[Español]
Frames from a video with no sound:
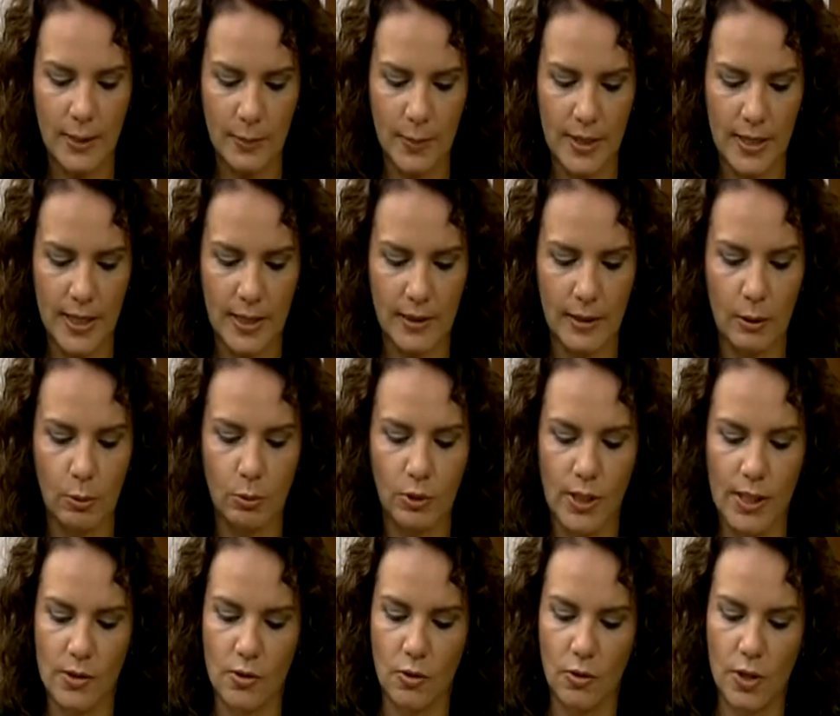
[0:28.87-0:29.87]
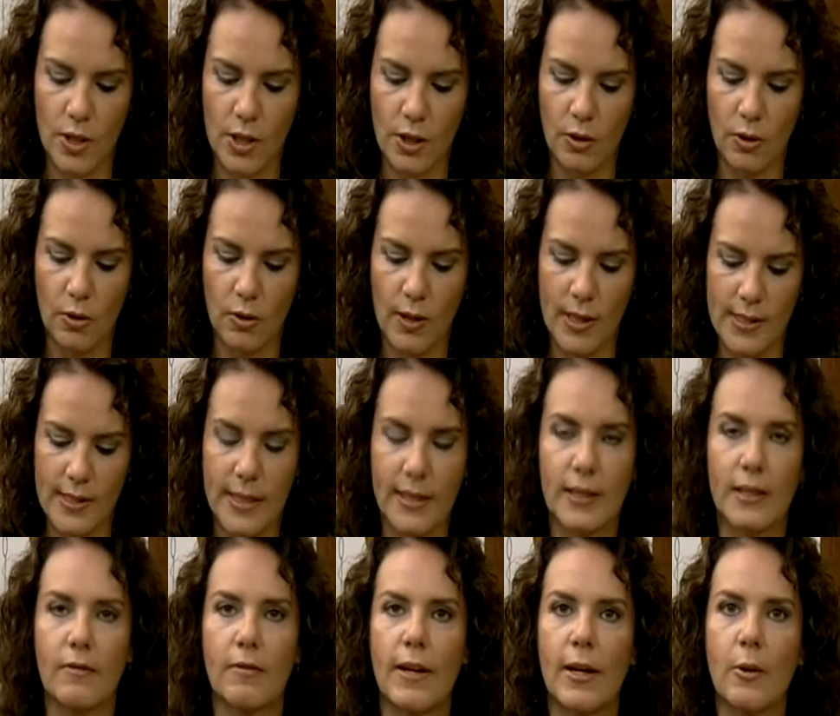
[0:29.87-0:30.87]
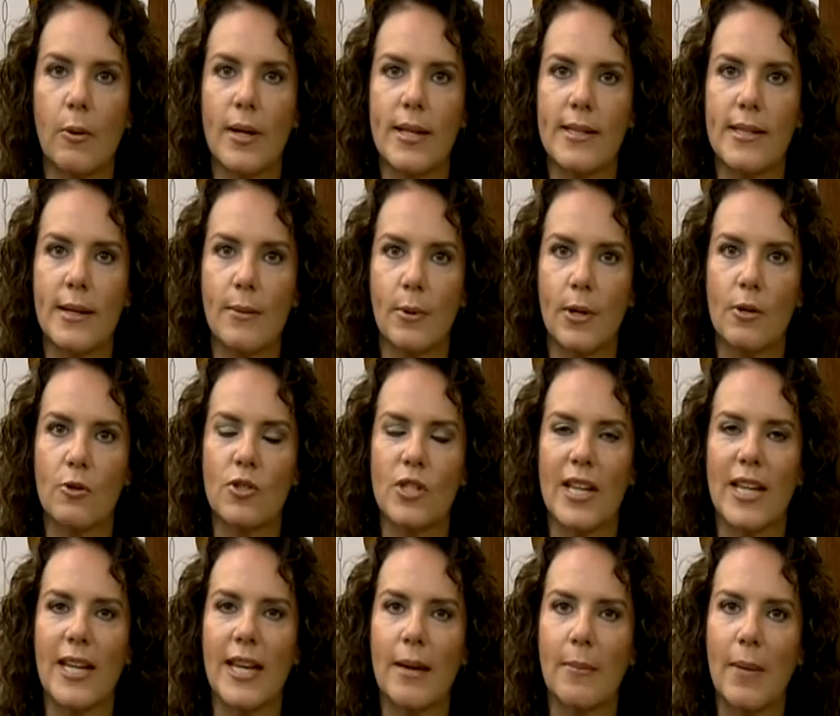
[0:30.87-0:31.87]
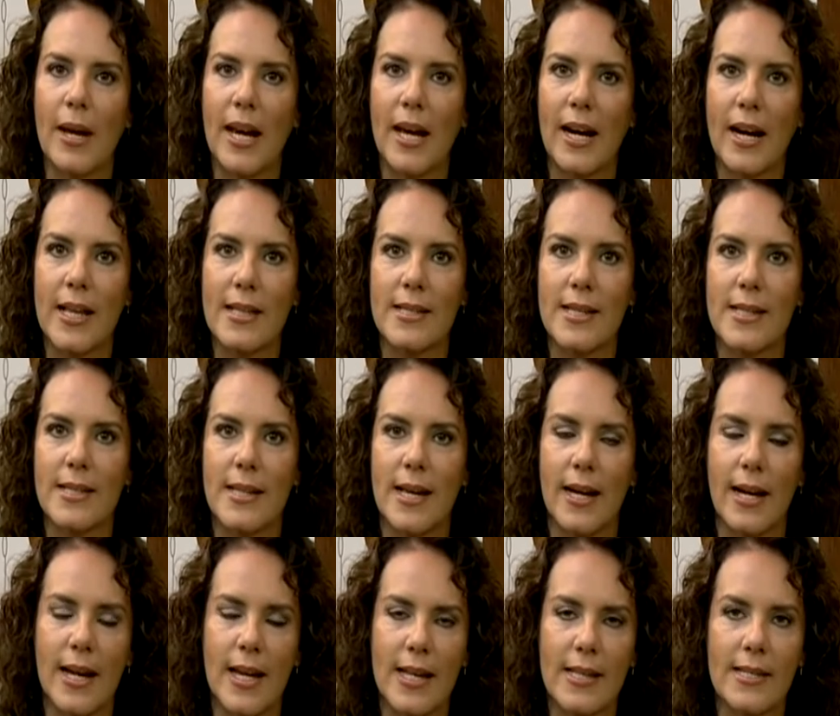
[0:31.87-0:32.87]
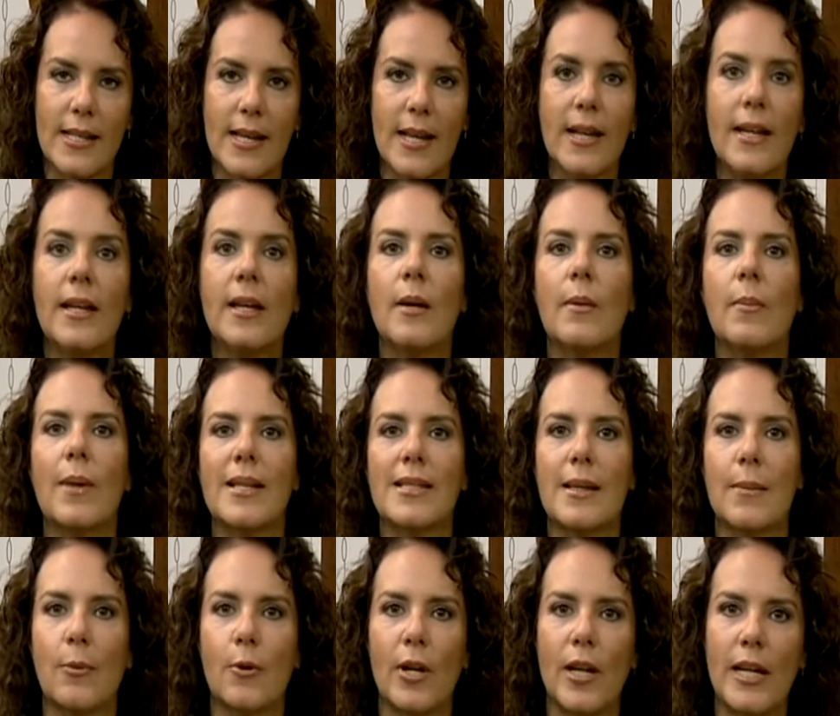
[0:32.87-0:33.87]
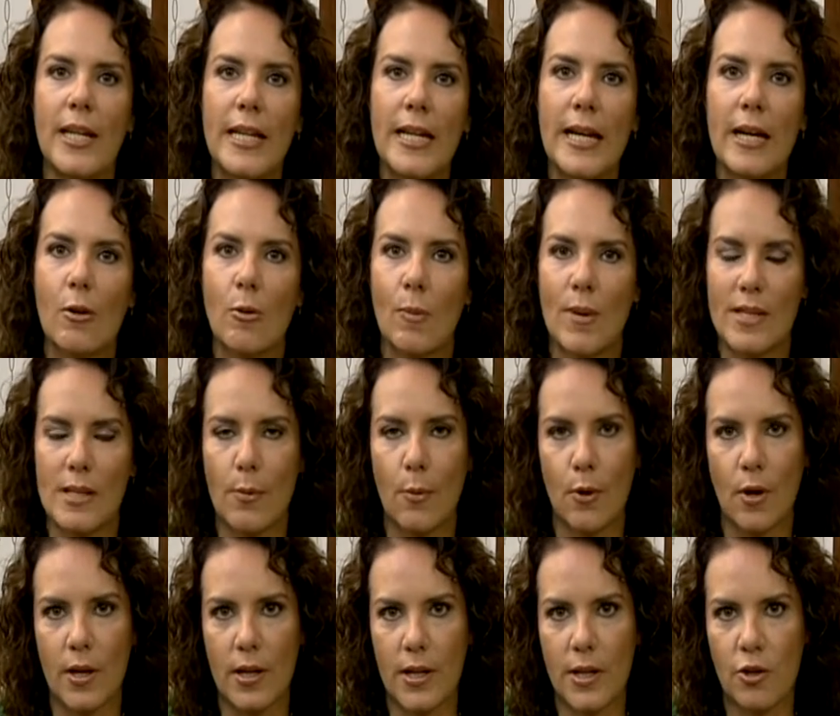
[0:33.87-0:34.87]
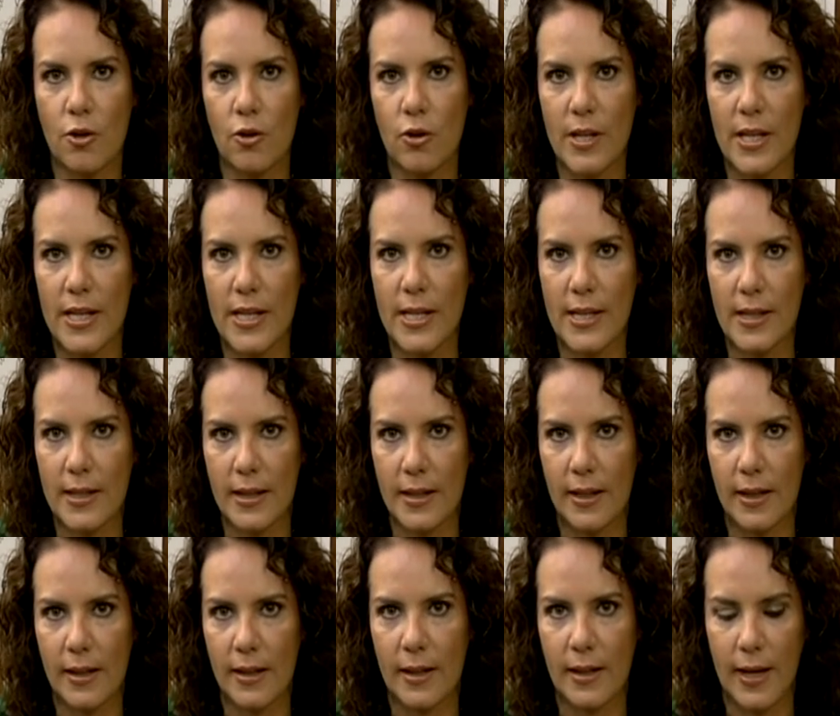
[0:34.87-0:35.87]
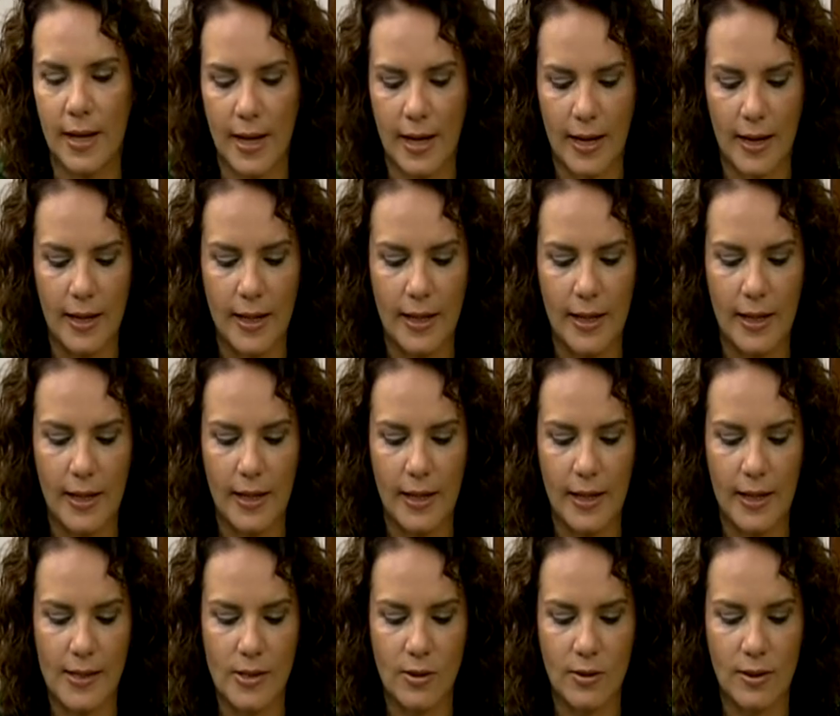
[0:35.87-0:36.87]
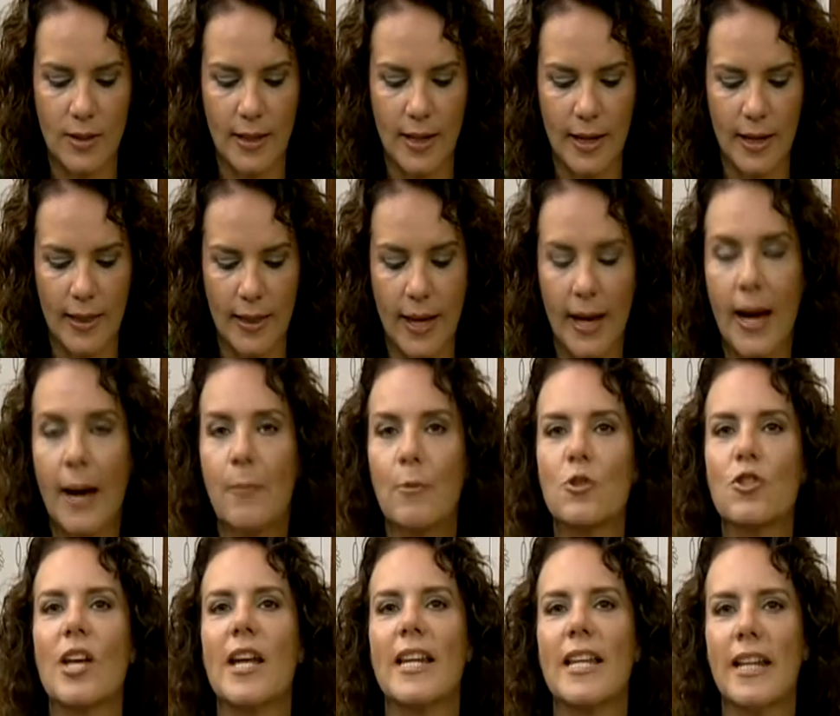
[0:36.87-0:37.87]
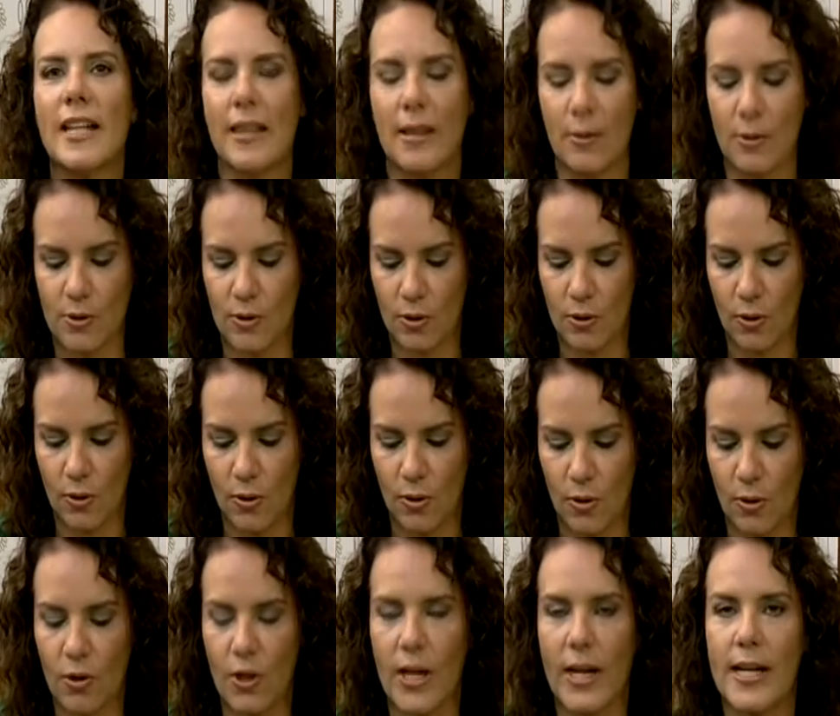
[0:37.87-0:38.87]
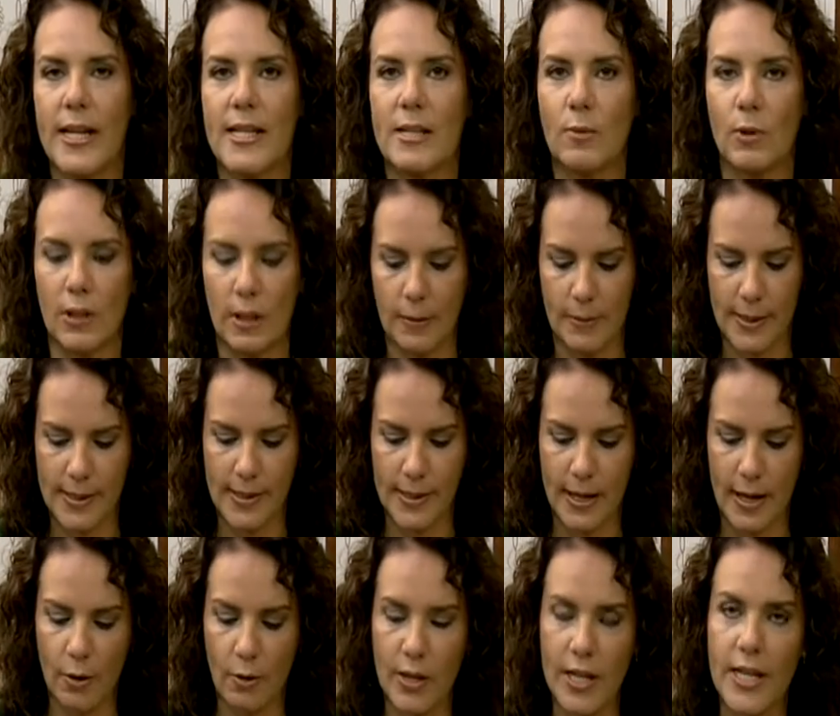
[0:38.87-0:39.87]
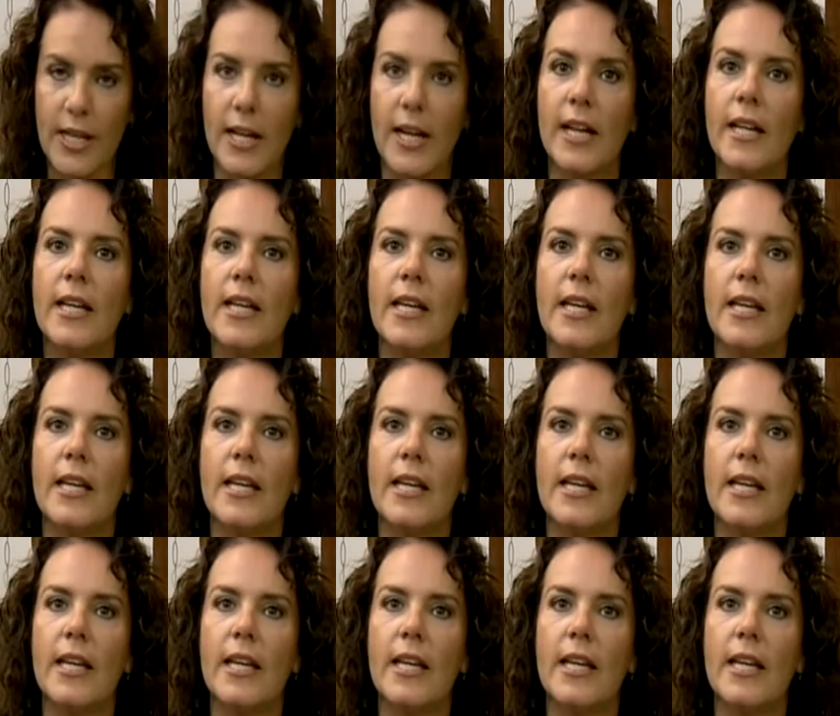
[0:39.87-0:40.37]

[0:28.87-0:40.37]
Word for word: mediante el ultrasonido a cierta frecuencia, bueno, se quema la grasa, esa grasa pasa por el hígado, pasa por el riñón y eh, la, dejamos salir de nuestro organismo a través de la orina